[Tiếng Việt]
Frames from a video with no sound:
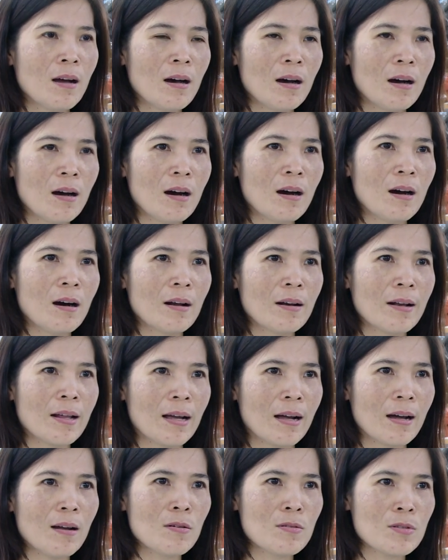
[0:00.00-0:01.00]
ờ,
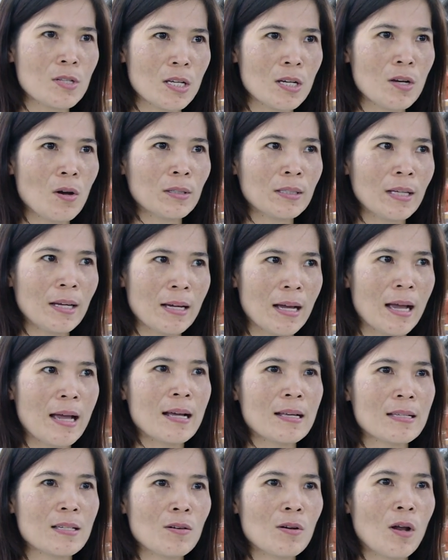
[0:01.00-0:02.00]
để các đồng chí có tay
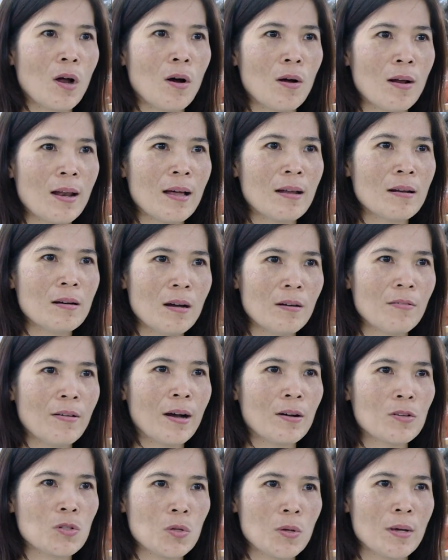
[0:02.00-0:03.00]
nghề sau đó là đưa
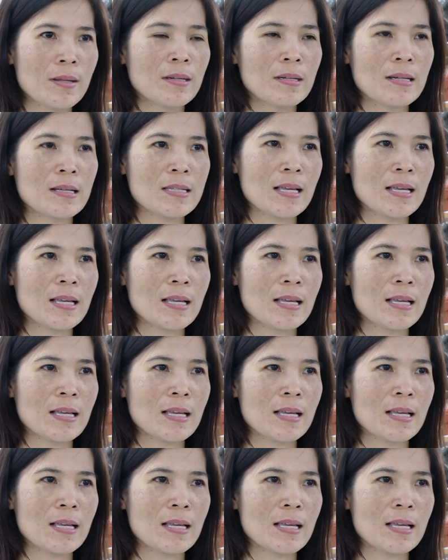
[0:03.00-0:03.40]
vào truyền để